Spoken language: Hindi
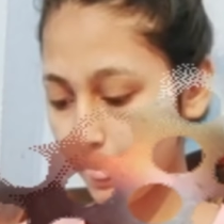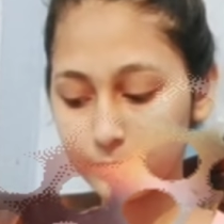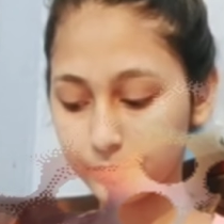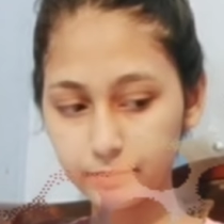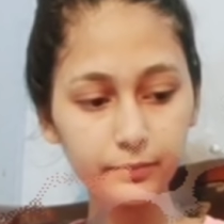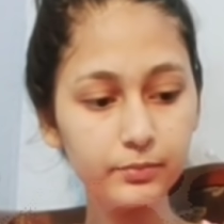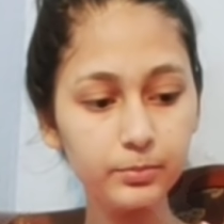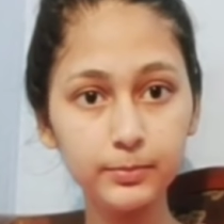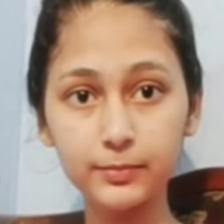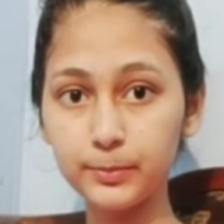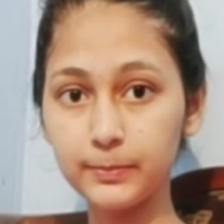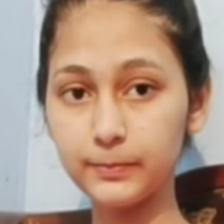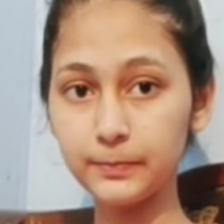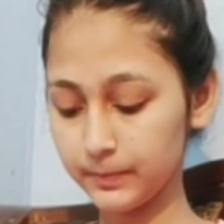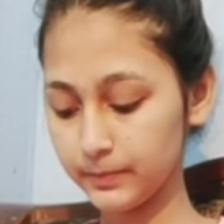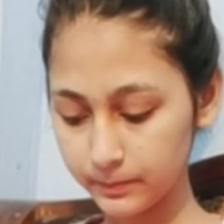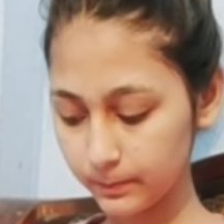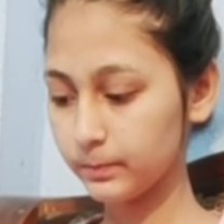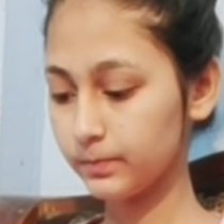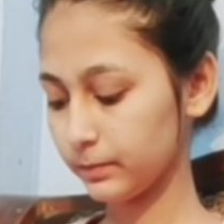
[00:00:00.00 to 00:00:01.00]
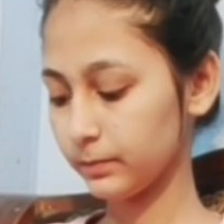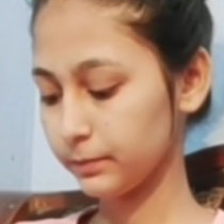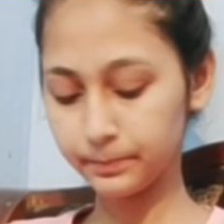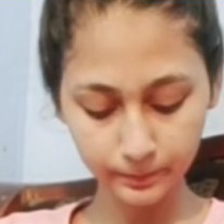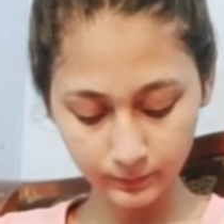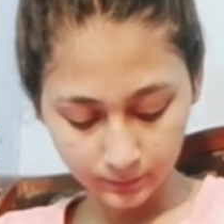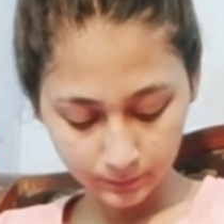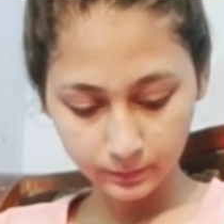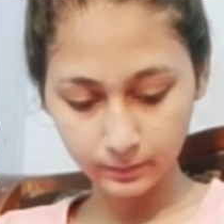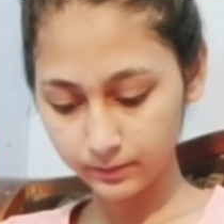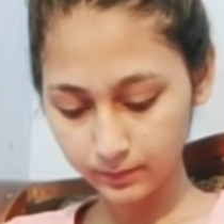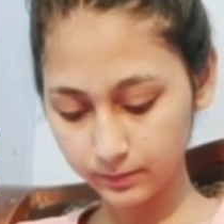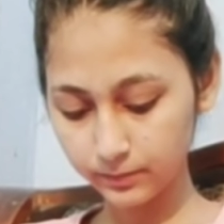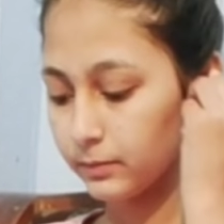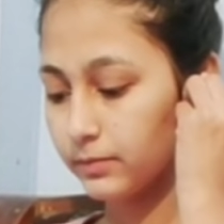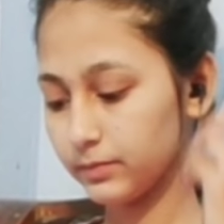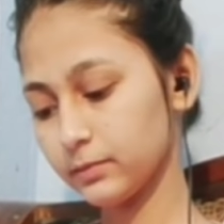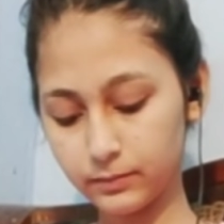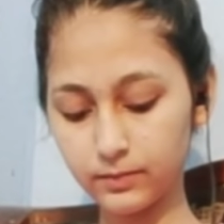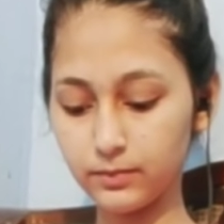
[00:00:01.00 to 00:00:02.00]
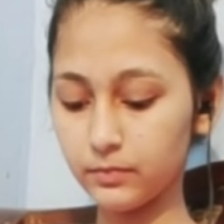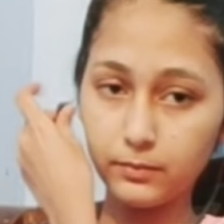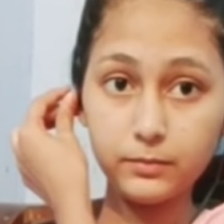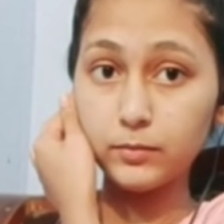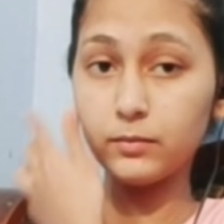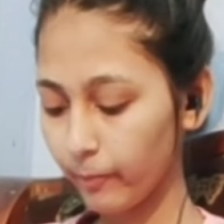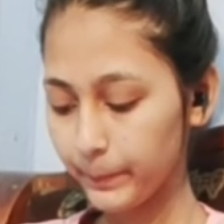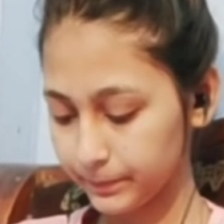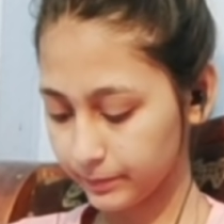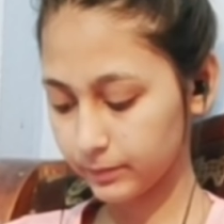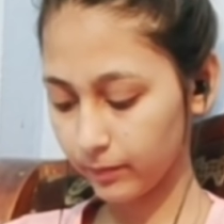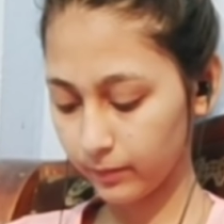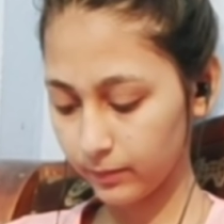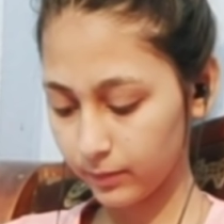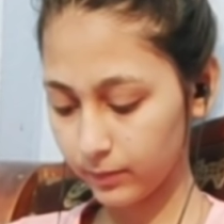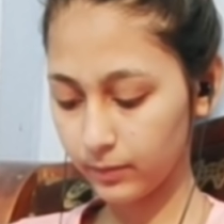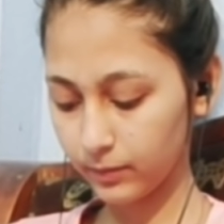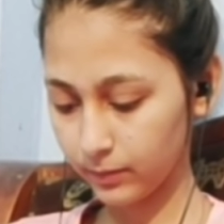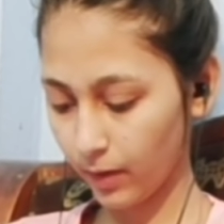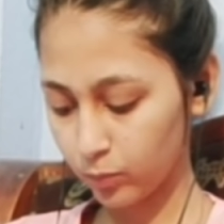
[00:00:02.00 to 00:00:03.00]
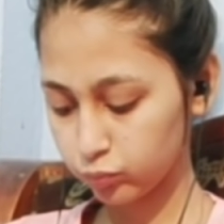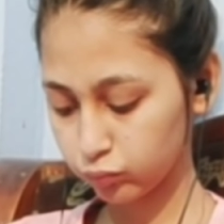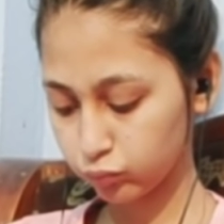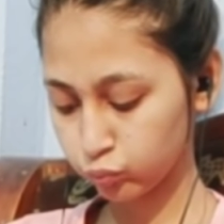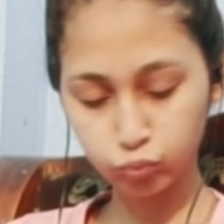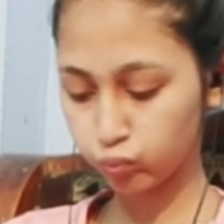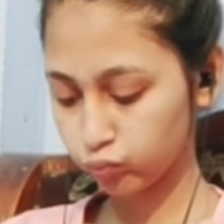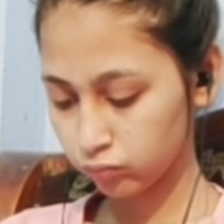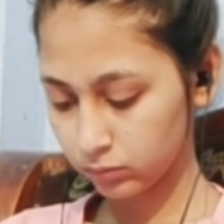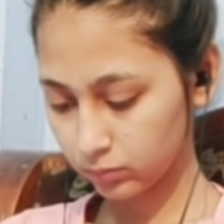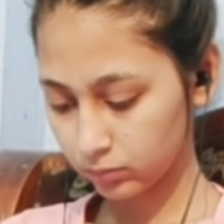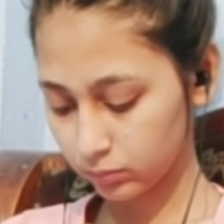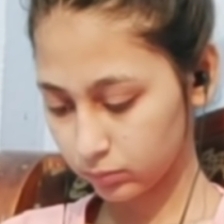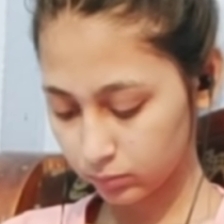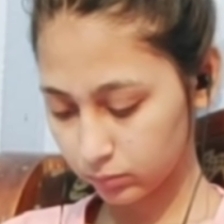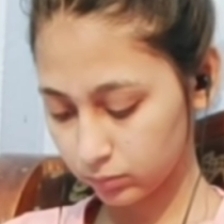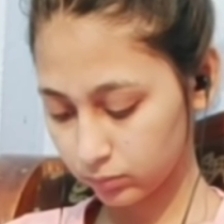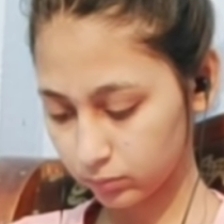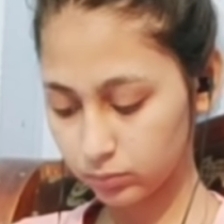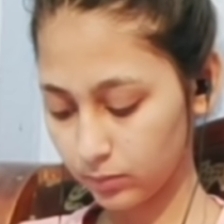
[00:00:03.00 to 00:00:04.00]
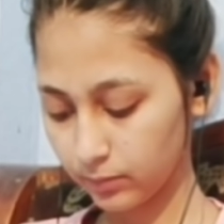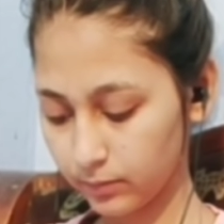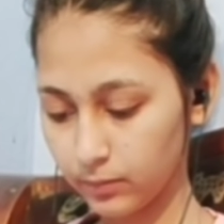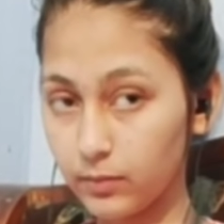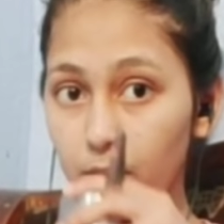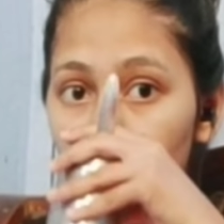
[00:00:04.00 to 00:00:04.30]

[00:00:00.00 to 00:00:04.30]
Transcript: पर्सन नहीं हूँ मुझे चाय पीना पसंद नहीं है बट राइट नाउ घर